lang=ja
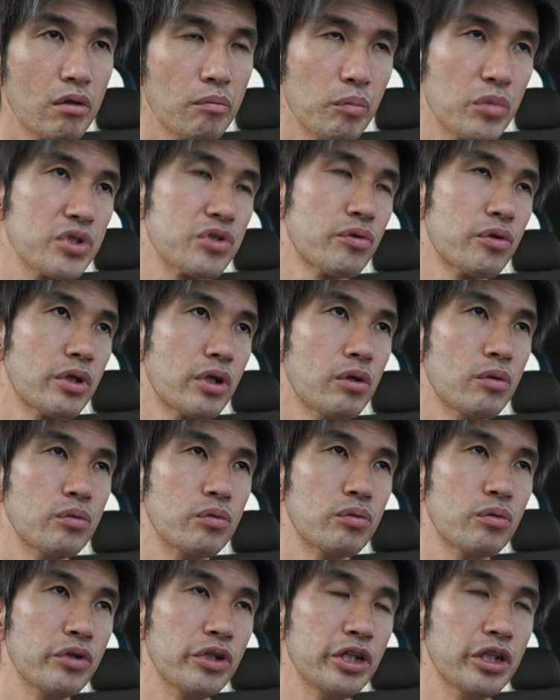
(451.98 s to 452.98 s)
あ、それが
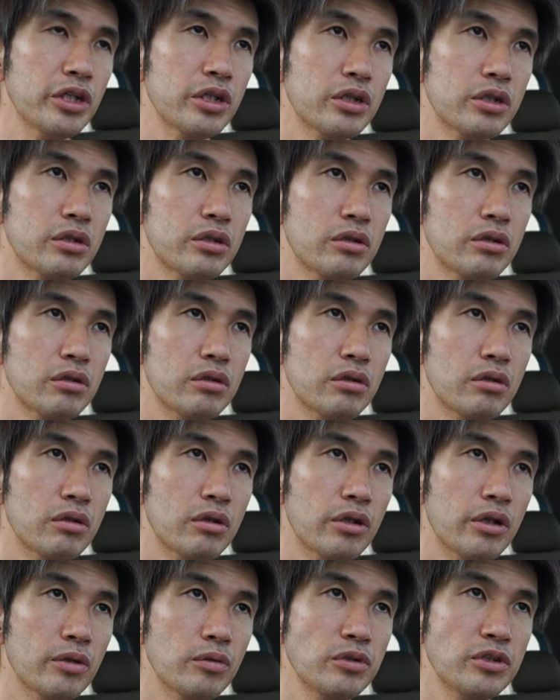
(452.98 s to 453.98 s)
本当に
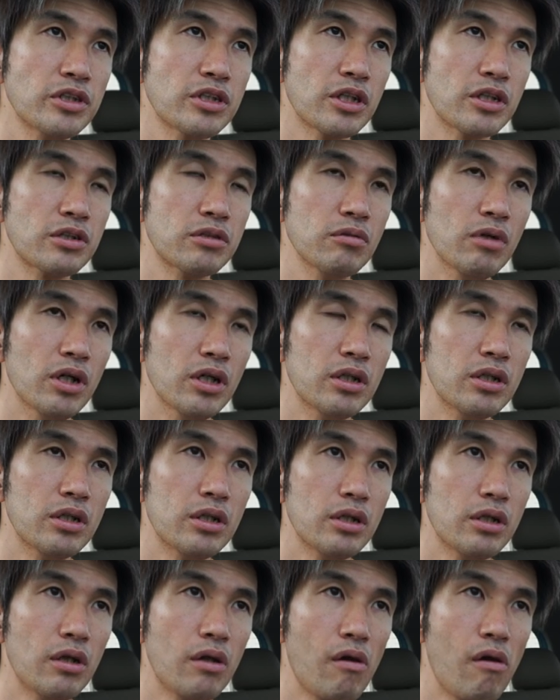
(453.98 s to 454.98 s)
あの一冊は
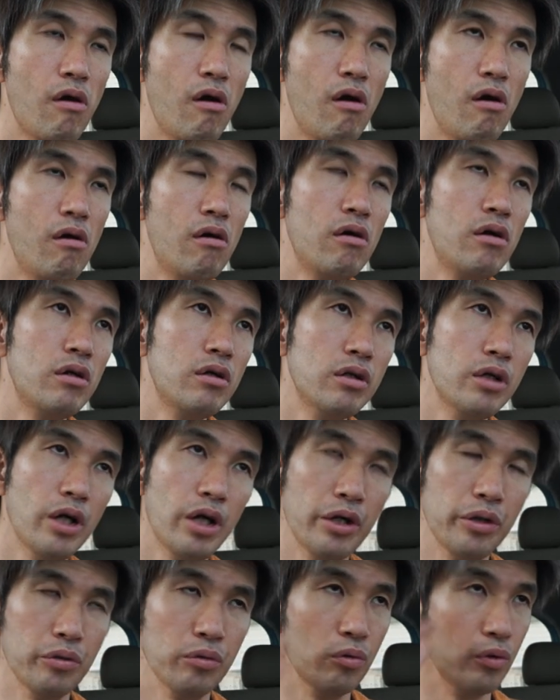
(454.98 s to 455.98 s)

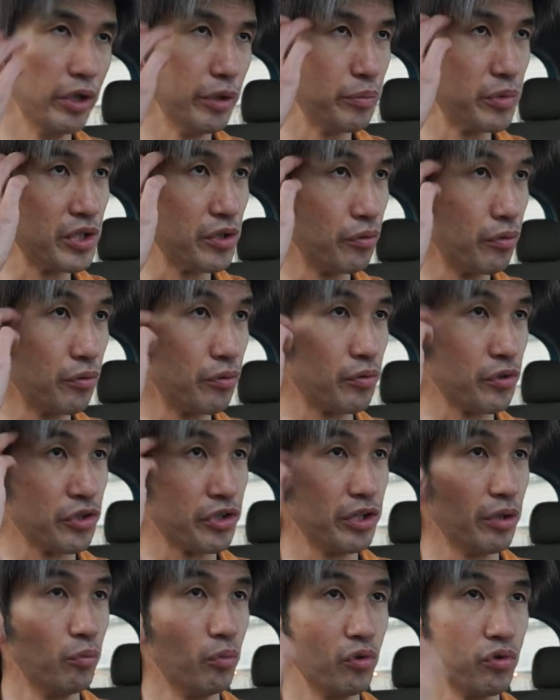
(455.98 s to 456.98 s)
あのエピソードと
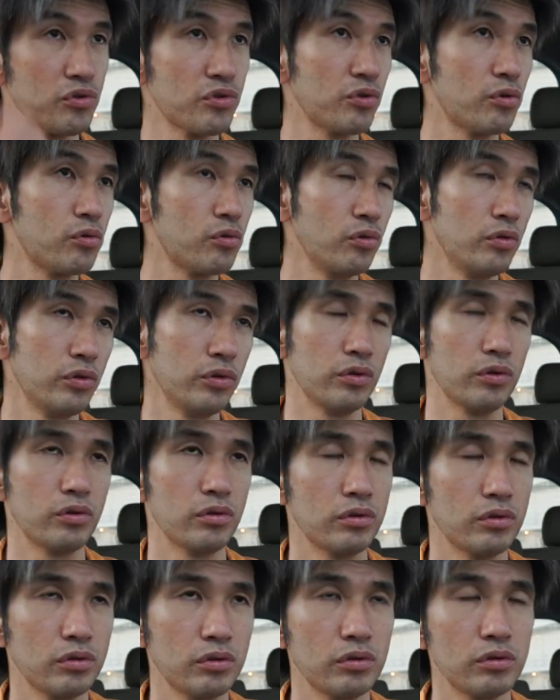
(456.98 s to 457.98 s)
してはものすごく
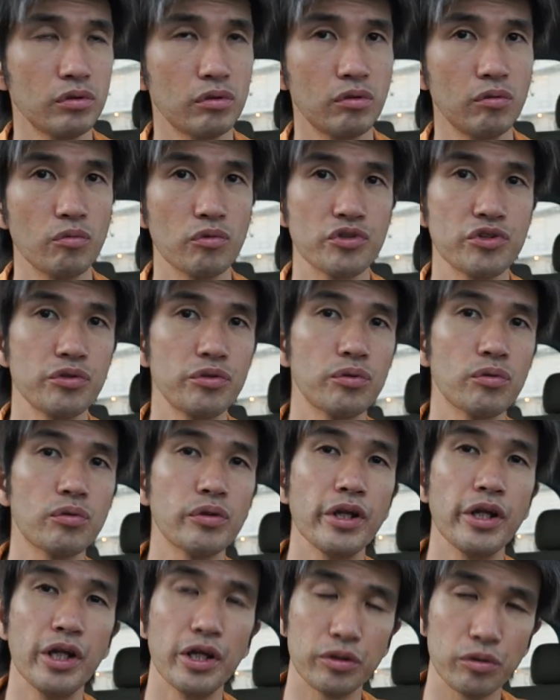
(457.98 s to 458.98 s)
面白いとこ
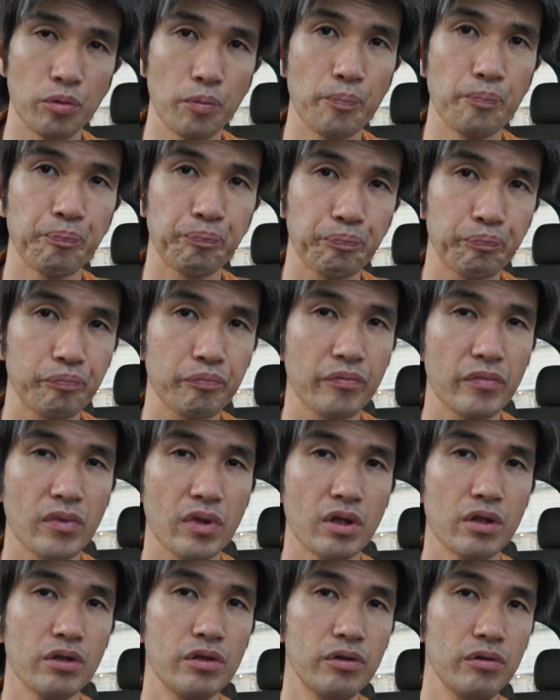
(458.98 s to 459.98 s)
だなと
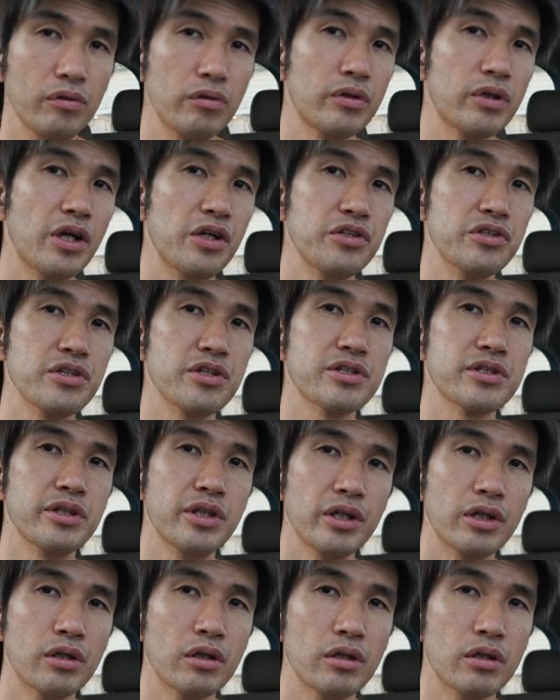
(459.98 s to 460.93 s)
いう感じですね。